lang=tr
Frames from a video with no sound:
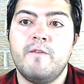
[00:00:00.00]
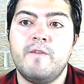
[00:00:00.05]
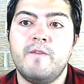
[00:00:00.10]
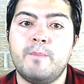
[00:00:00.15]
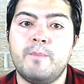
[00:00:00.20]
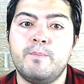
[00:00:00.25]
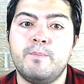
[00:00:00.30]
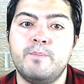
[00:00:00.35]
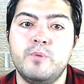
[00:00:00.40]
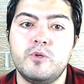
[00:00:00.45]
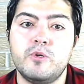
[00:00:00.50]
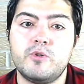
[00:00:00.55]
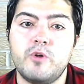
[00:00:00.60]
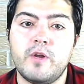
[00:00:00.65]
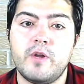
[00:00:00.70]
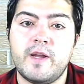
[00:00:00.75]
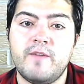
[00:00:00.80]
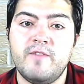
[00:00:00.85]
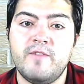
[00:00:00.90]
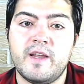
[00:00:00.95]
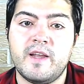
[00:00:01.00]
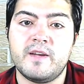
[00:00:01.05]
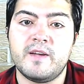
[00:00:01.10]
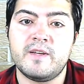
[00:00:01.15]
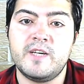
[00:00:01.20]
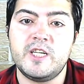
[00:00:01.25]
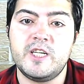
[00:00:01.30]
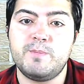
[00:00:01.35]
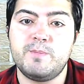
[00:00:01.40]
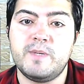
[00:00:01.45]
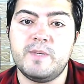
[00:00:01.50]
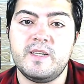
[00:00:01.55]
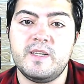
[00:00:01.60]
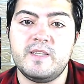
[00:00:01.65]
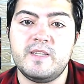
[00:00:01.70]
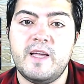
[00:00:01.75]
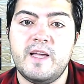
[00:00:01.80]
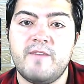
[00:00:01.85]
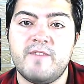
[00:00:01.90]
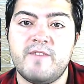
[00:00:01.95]
ve bu görevlerin
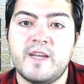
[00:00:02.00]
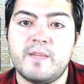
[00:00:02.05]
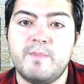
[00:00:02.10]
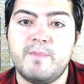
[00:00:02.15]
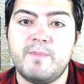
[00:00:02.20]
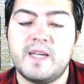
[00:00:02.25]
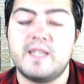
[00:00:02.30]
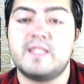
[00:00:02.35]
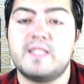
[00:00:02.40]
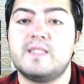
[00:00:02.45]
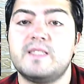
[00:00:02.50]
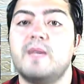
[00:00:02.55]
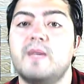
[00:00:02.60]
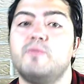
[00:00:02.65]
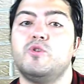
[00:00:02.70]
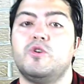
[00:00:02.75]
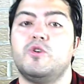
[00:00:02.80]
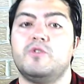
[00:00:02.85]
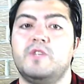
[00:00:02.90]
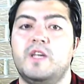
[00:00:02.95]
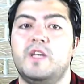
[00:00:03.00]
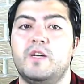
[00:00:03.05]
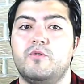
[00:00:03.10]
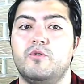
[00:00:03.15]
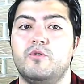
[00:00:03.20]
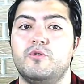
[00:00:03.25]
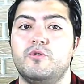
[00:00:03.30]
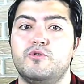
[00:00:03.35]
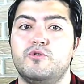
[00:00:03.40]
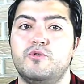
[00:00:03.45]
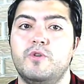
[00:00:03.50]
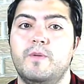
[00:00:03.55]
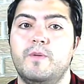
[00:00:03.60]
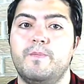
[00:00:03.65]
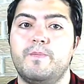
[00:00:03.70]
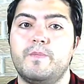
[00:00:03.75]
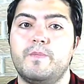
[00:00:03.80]
hiçbirini devretmek istemiyor diye konuştu.